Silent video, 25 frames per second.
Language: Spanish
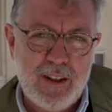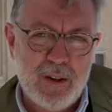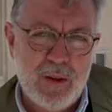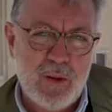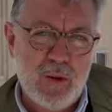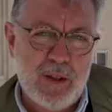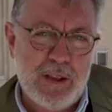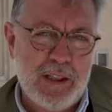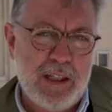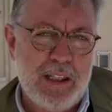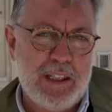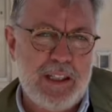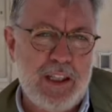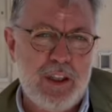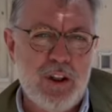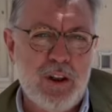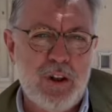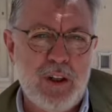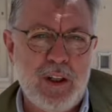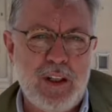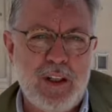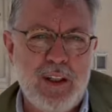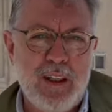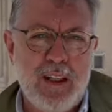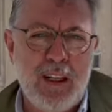Nuestra
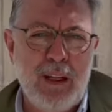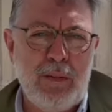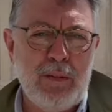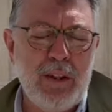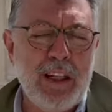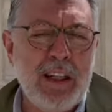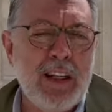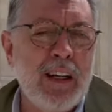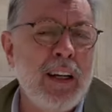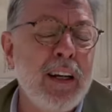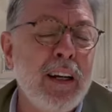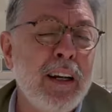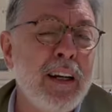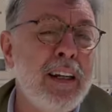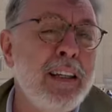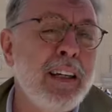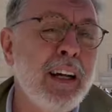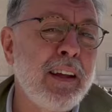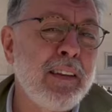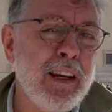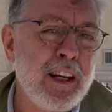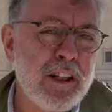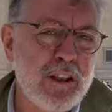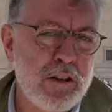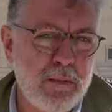Señora, la Virgen
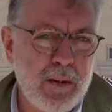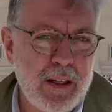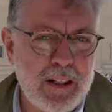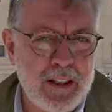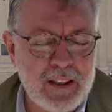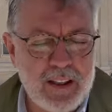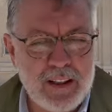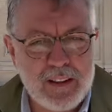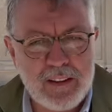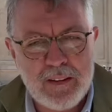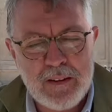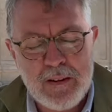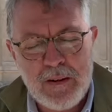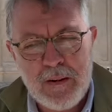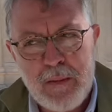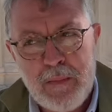Reina de la Hispanidad.